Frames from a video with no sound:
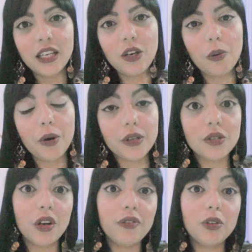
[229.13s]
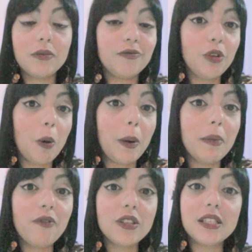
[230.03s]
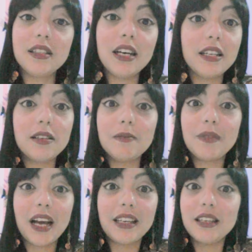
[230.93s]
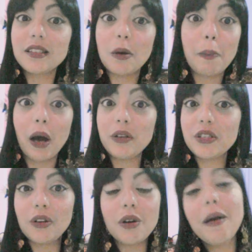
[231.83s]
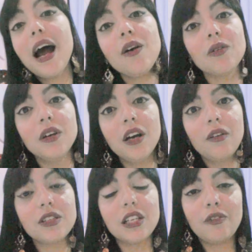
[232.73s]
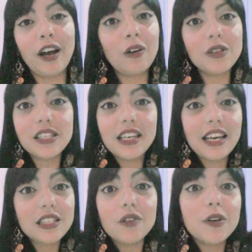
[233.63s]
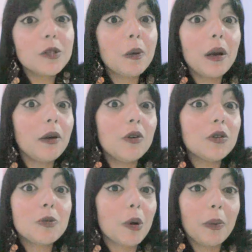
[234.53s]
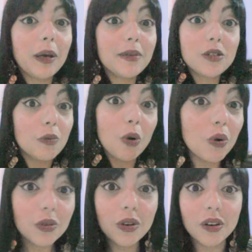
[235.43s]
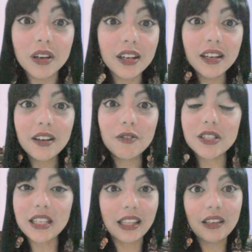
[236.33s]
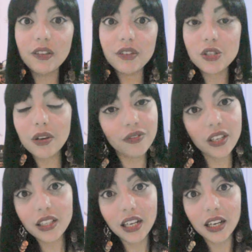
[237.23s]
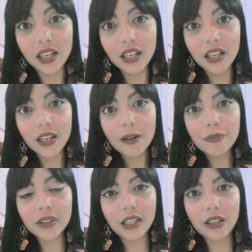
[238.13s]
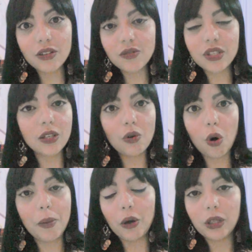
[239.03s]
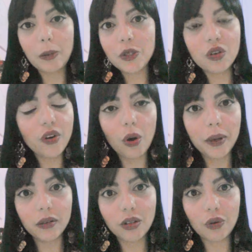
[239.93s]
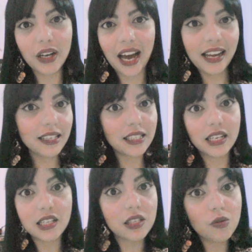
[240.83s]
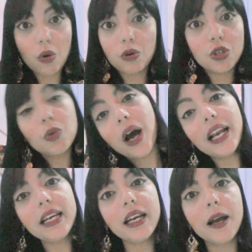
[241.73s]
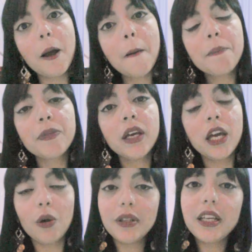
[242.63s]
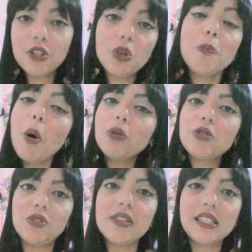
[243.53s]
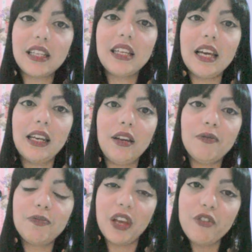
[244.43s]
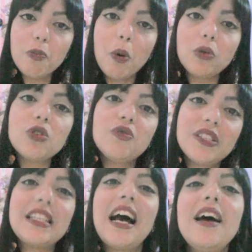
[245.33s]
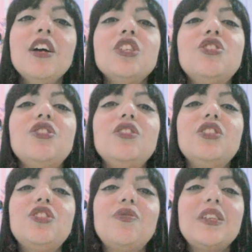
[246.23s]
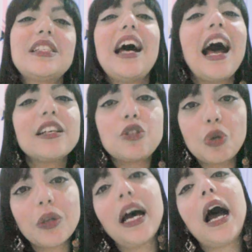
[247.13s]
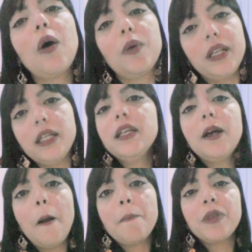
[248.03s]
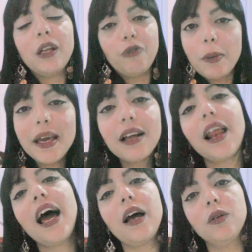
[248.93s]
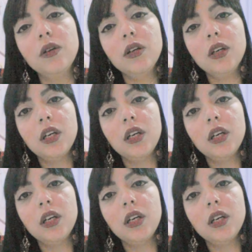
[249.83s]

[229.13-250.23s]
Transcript: E o meu ex-noivo virou para mim e falou assim: Dani, aqui em São Paulo isso é normal. Você não vai conseguir resolver os, pro os problemas do mundo. Você tem que viver sua vida. Entendeu? Se você não comer, pessoa vai comer no teu lugar e as crianças vão continuar ali. Eu entendi o ponto de vista dele. Ele teve um ponto de vista de, de vista racional. Ele, ele foi bem claro.